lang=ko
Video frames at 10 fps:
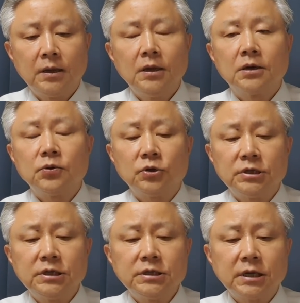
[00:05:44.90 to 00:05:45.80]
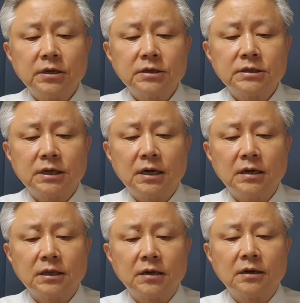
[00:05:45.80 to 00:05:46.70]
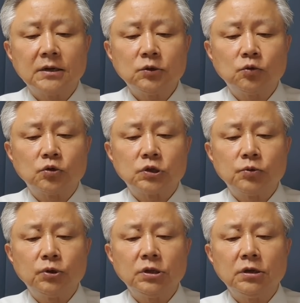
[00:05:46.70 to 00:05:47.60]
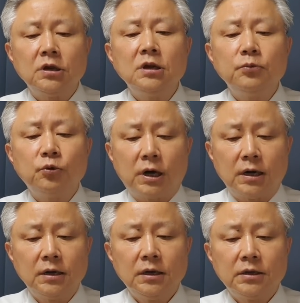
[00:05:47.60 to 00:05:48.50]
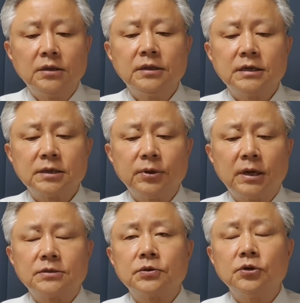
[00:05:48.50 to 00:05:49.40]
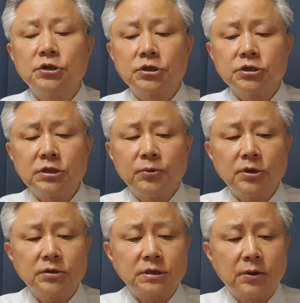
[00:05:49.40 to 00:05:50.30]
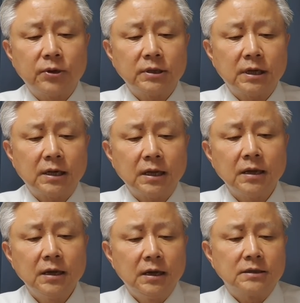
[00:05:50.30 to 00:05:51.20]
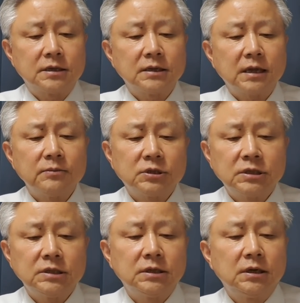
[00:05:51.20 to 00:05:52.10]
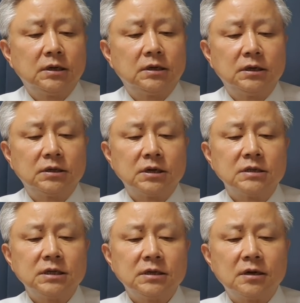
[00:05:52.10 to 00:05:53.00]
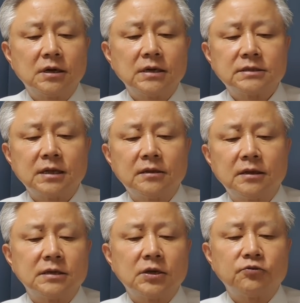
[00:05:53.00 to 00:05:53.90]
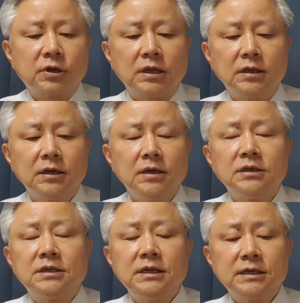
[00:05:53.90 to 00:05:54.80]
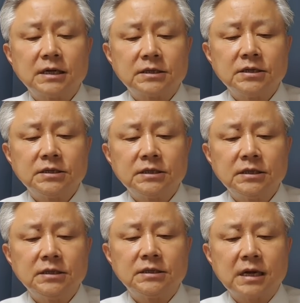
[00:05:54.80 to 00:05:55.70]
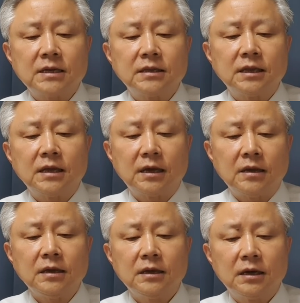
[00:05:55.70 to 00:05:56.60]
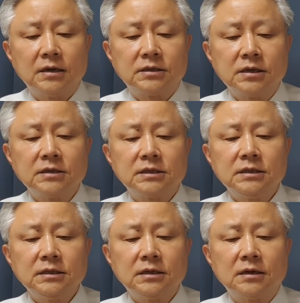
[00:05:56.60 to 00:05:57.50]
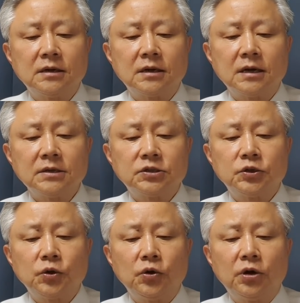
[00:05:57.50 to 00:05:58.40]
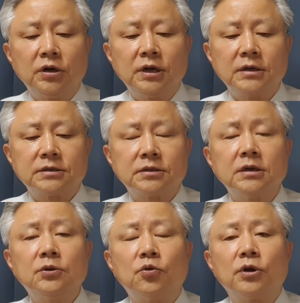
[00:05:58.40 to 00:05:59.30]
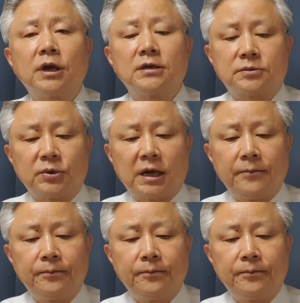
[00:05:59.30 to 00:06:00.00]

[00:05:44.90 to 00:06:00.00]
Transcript: 그리고 이재영 씨가 다른 가족 구성원 일부와 연대 서명해서 2012년 4월 달에 성남시 정신건강센터에 제출한 이재선 씨 상대의 정신건강치료 의뢰서를 공개했습니다.